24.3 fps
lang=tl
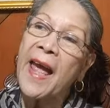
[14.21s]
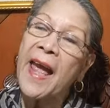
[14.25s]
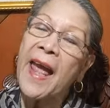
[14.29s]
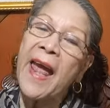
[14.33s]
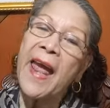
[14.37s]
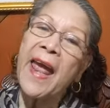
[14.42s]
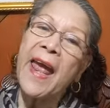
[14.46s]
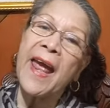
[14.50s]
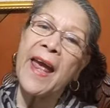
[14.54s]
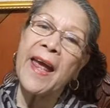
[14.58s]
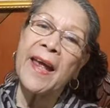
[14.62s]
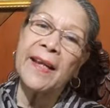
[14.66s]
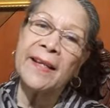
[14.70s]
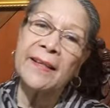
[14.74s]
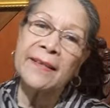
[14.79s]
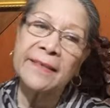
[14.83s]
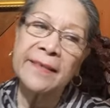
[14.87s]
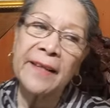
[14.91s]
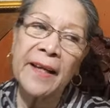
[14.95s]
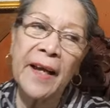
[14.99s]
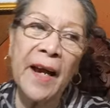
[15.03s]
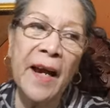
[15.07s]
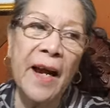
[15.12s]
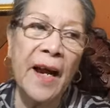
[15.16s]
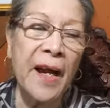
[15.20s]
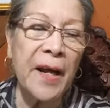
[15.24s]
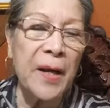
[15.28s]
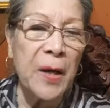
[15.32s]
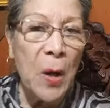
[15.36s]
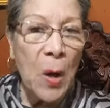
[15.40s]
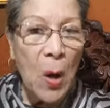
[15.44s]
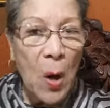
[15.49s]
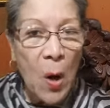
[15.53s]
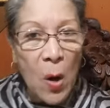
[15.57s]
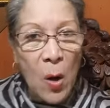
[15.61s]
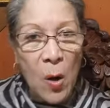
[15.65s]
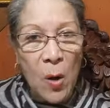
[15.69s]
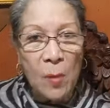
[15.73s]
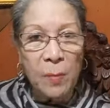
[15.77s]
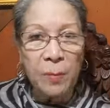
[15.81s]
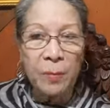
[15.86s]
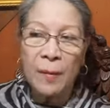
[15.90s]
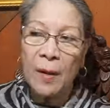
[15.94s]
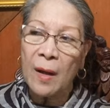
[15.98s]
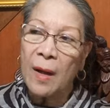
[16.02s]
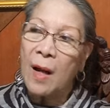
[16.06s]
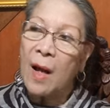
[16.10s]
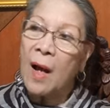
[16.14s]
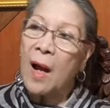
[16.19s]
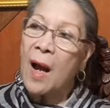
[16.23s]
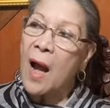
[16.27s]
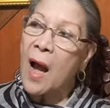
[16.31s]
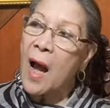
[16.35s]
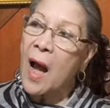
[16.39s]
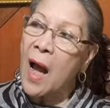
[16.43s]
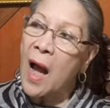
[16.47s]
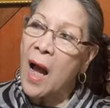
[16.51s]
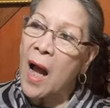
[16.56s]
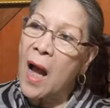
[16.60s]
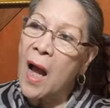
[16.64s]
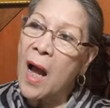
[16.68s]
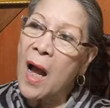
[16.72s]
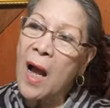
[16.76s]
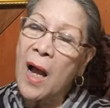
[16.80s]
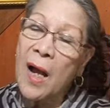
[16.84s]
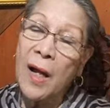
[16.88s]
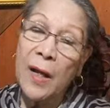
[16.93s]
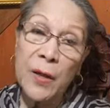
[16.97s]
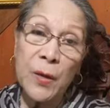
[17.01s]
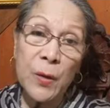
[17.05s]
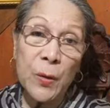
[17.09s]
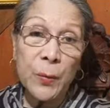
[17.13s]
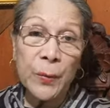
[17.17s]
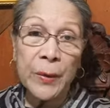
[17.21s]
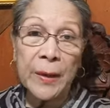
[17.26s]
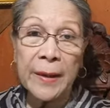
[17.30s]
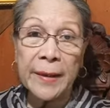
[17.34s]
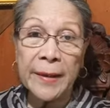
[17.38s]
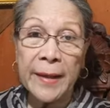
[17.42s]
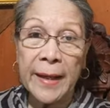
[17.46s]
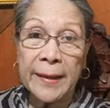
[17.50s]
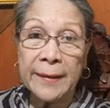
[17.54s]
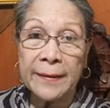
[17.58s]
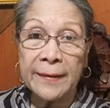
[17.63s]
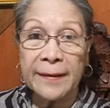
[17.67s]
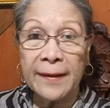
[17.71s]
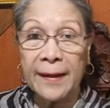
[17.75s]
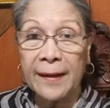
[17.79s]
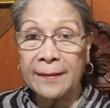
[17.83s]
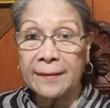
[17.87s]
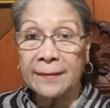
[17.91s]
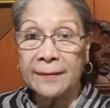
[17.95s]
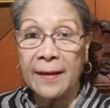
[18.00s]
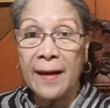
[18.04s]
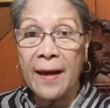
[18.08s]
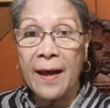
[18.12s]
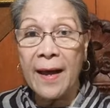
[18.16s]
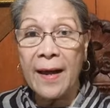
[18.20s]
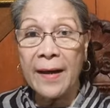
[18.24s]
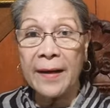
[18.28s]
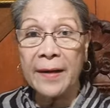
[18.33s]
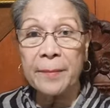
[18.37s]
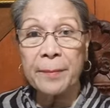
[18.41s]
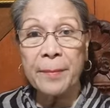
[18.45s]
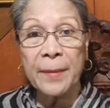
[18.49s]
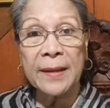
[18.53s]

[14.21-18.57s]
And uh, I hope uh, you will not get tired.